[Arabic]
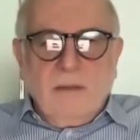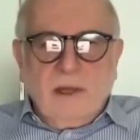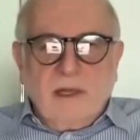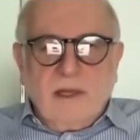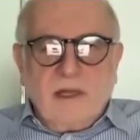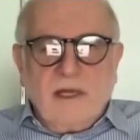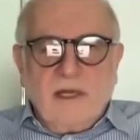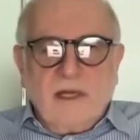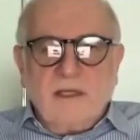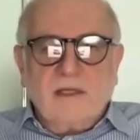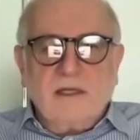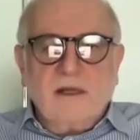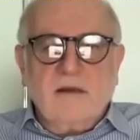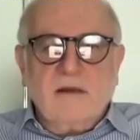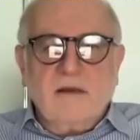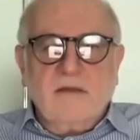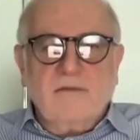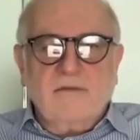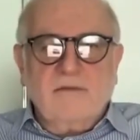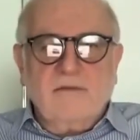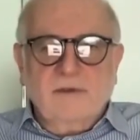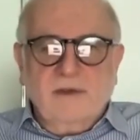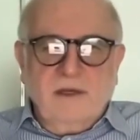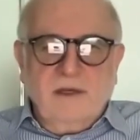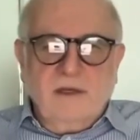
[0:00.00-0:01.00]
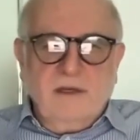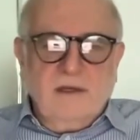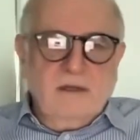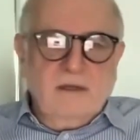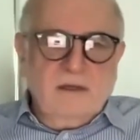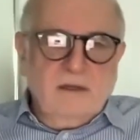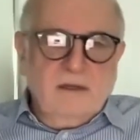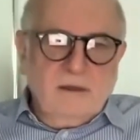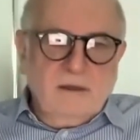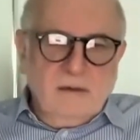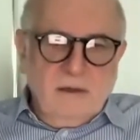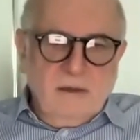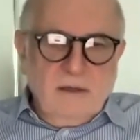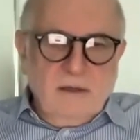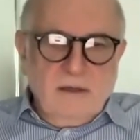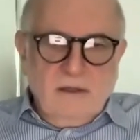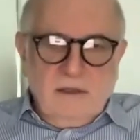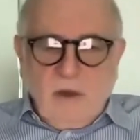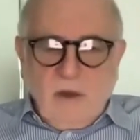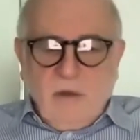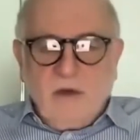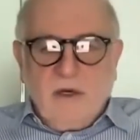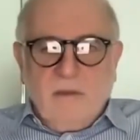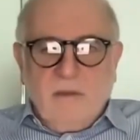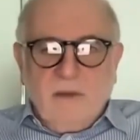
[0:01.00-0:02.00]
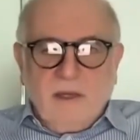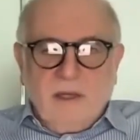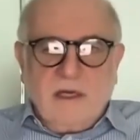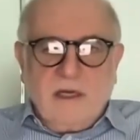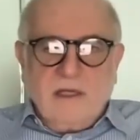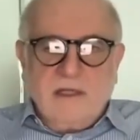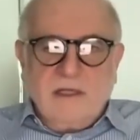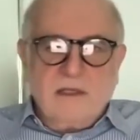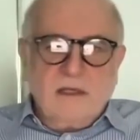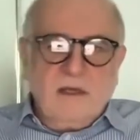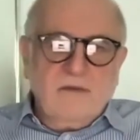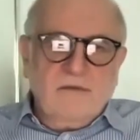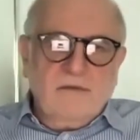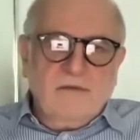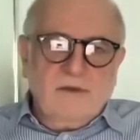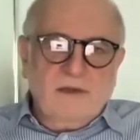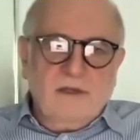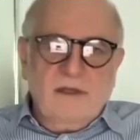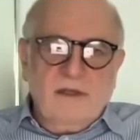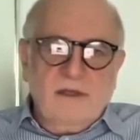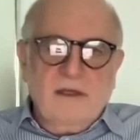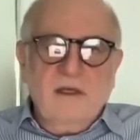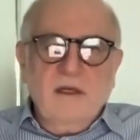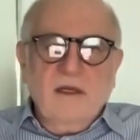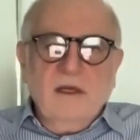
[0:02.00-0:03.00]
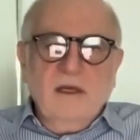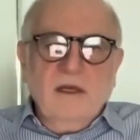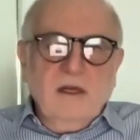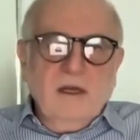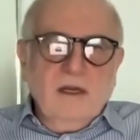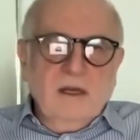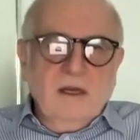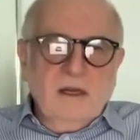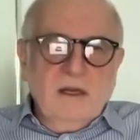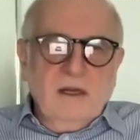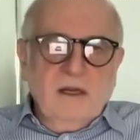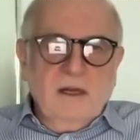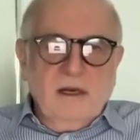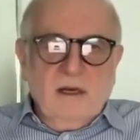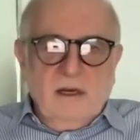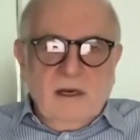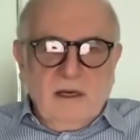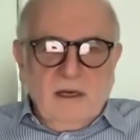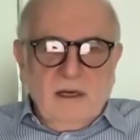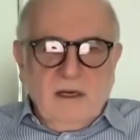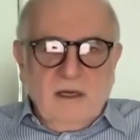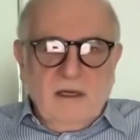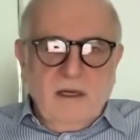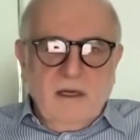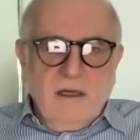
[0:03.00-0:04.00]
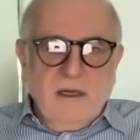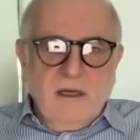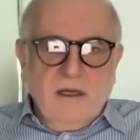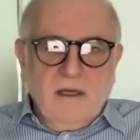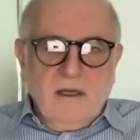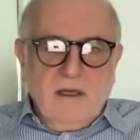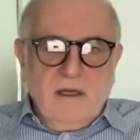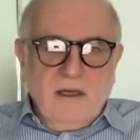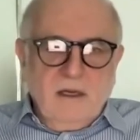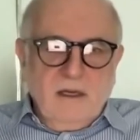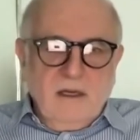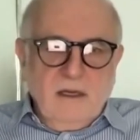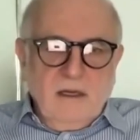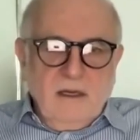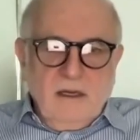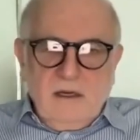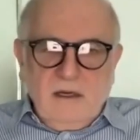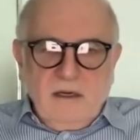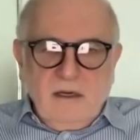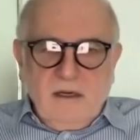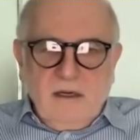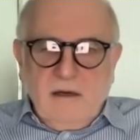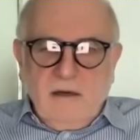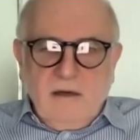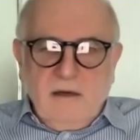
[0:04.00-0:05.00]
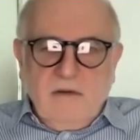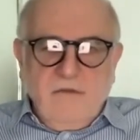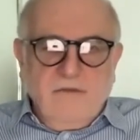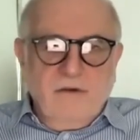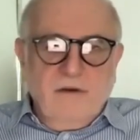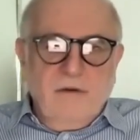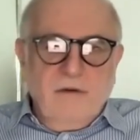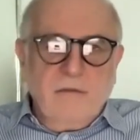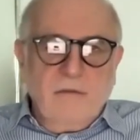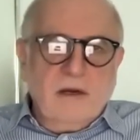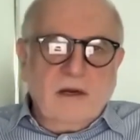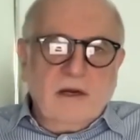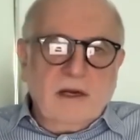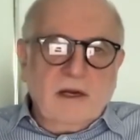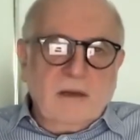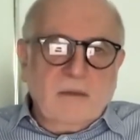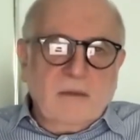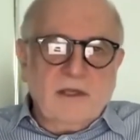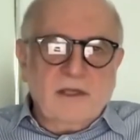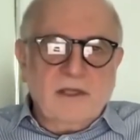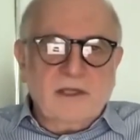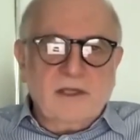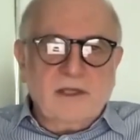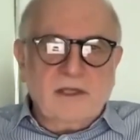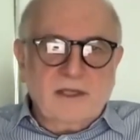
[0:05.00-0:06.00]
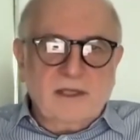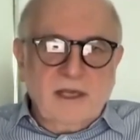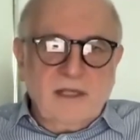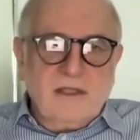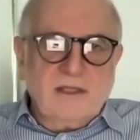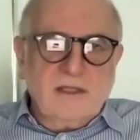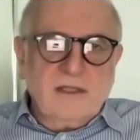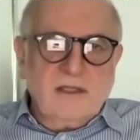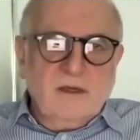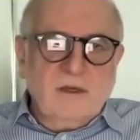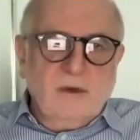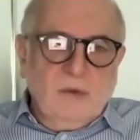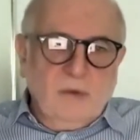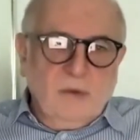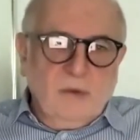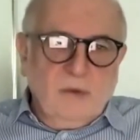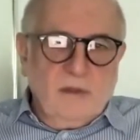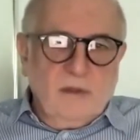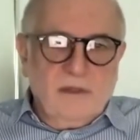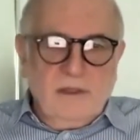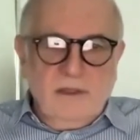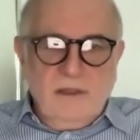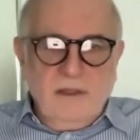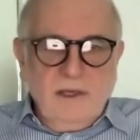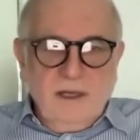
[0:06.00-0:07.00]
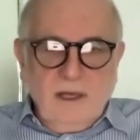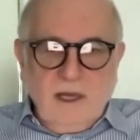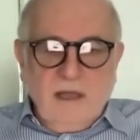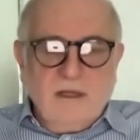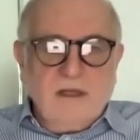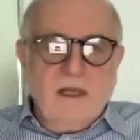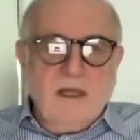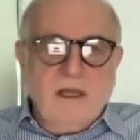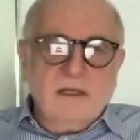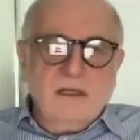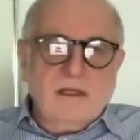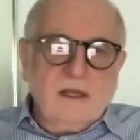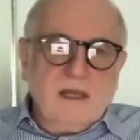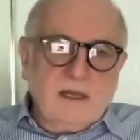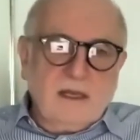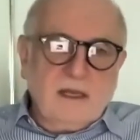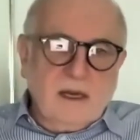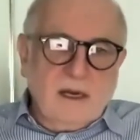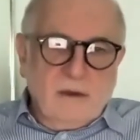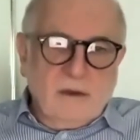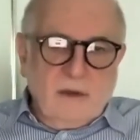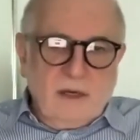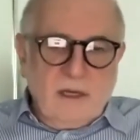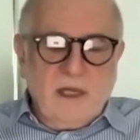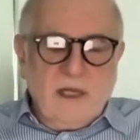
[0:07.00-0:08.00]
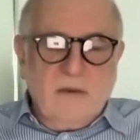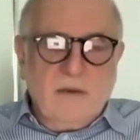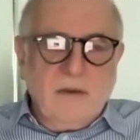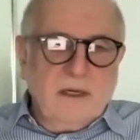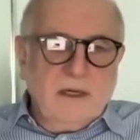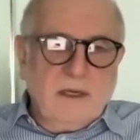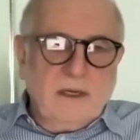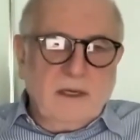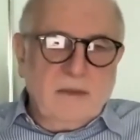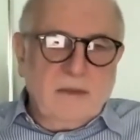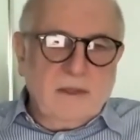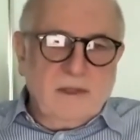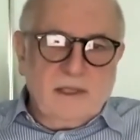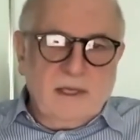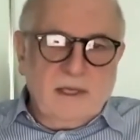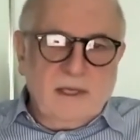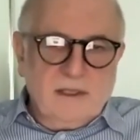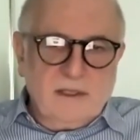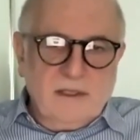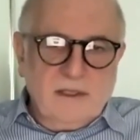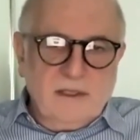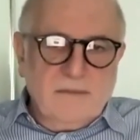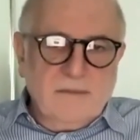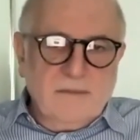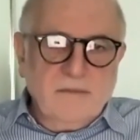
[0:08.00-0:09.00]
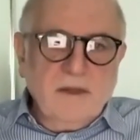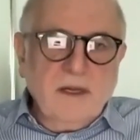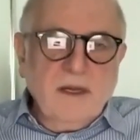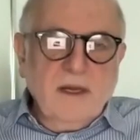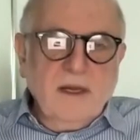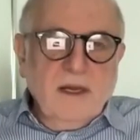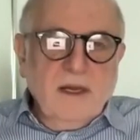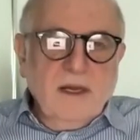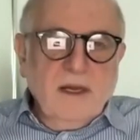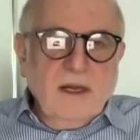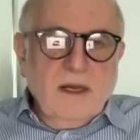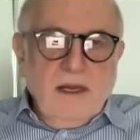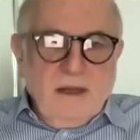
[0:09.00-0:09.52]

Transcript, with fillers: وين المدرسه في دور المدرسه في آه، في البرنامج السياسي للحوثي هذا اذا كان هناك برنامج سياسي